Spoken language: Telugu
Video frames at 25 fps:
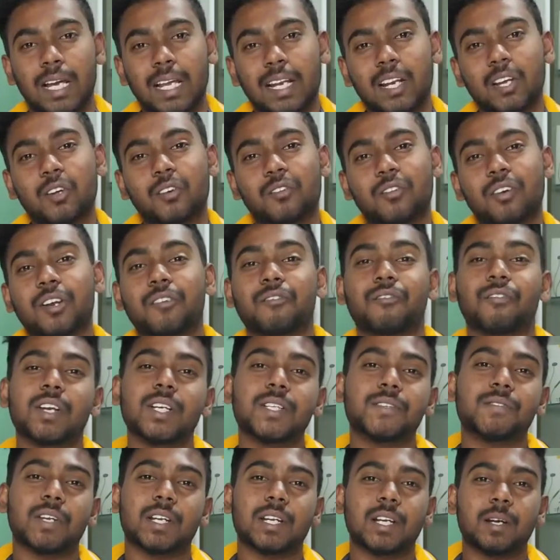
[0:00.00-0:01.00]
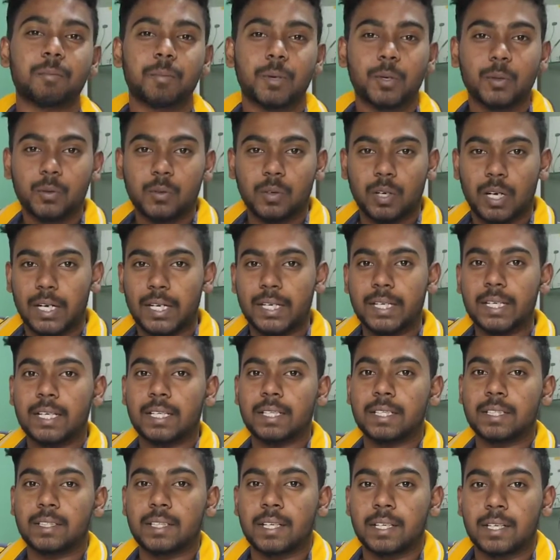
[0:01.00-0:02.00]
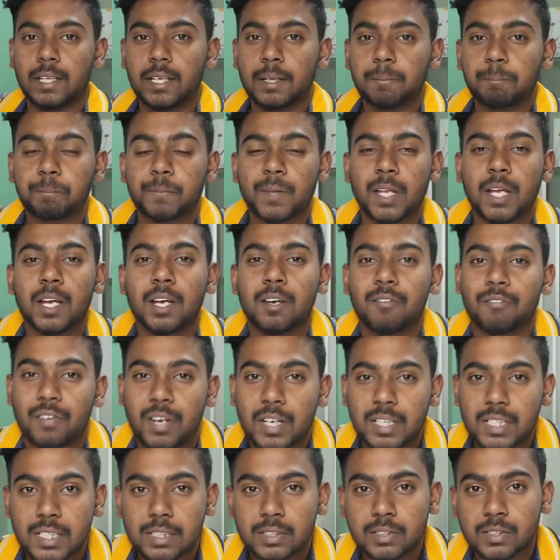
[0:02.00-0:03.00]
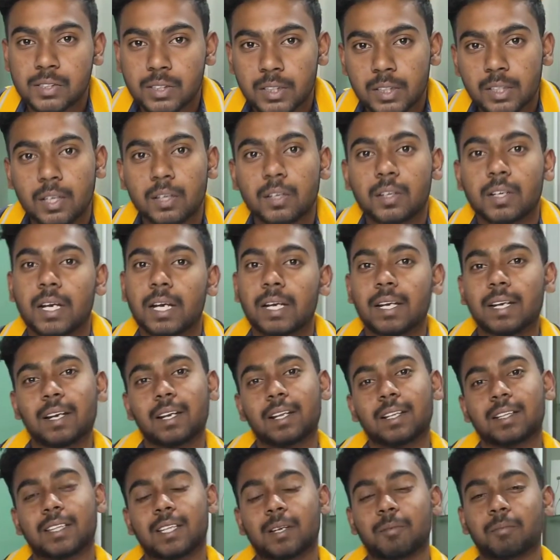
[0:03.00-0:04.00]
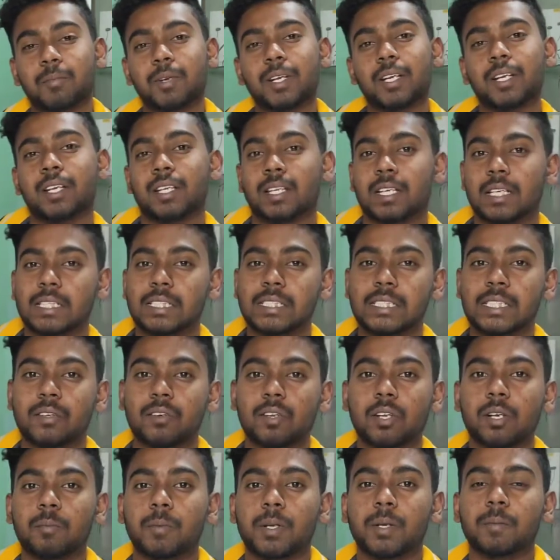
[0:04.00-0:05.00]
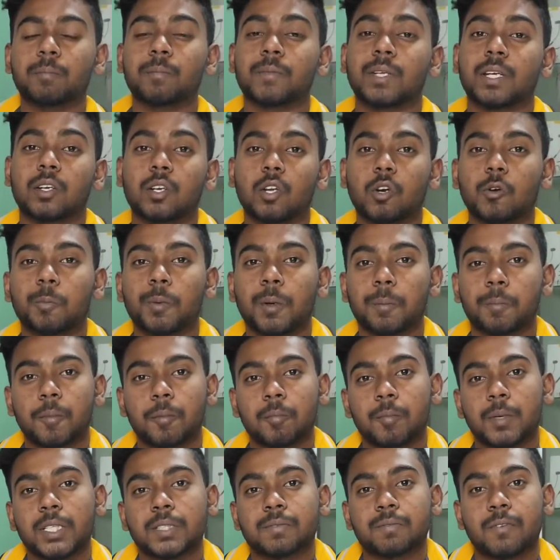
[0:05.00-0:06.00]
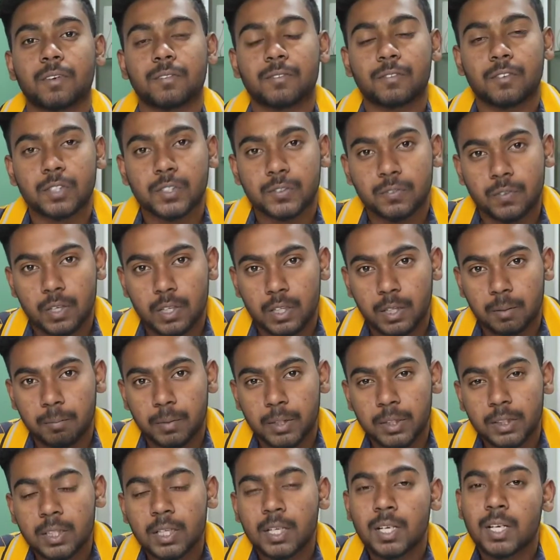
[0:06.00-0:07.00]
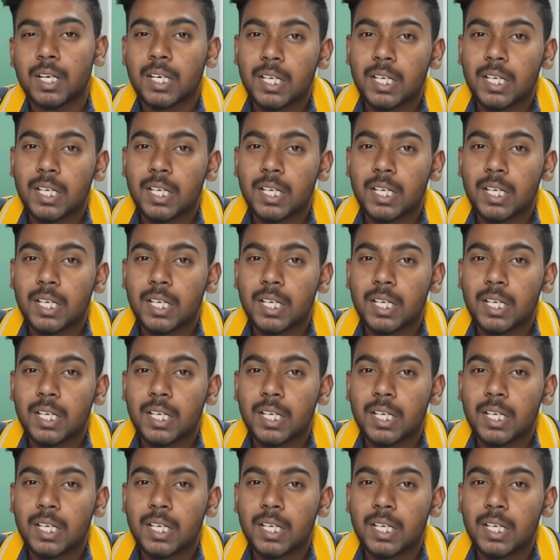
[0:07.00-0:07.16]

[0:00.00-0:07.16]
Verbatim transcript: హలో వన్ ఫ్రెండ్స్ వెల్కమ్ టు ఐ ఆదిత్య టెక్ ఫ్రెండ్స్ యాజ్ యూ సీన్ ఆన్ టైటిల్ అండ్ తమ్నేల్ ఎస్ ఈడోలో మనం ద టాప్ అప్కమింగ్ స్మార్ట్ ఫోన్స్ ఫర్ ద మంత్